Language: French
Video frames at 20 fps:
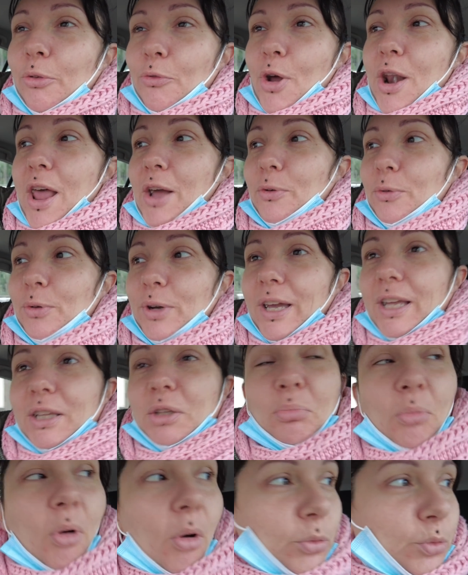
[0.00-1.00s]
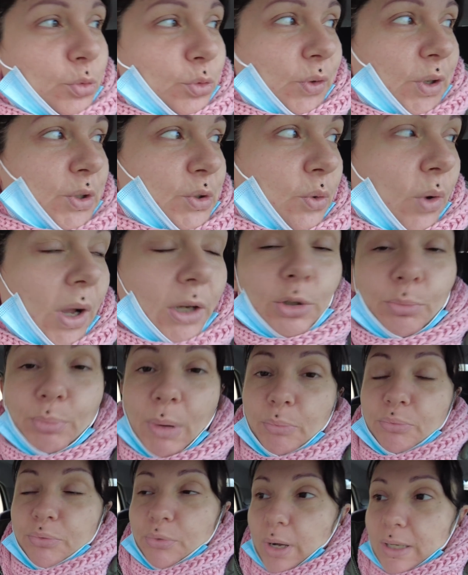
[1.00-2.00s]
voilà, concrètement, de toute façon, à ne
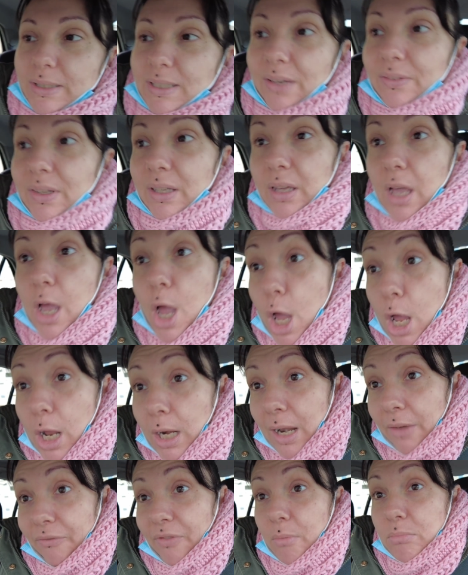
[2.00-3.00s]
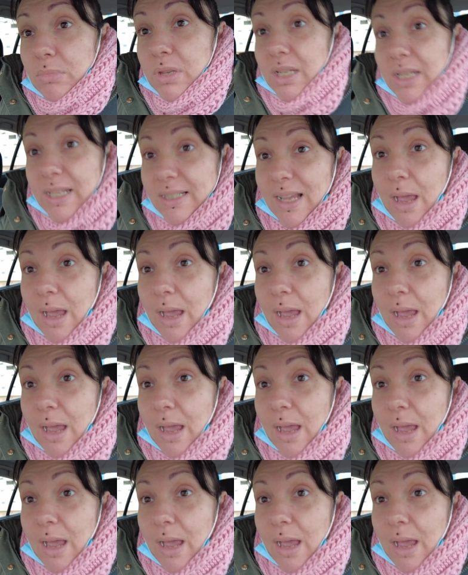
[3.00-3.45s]
pas pouvoir être avec la famille, les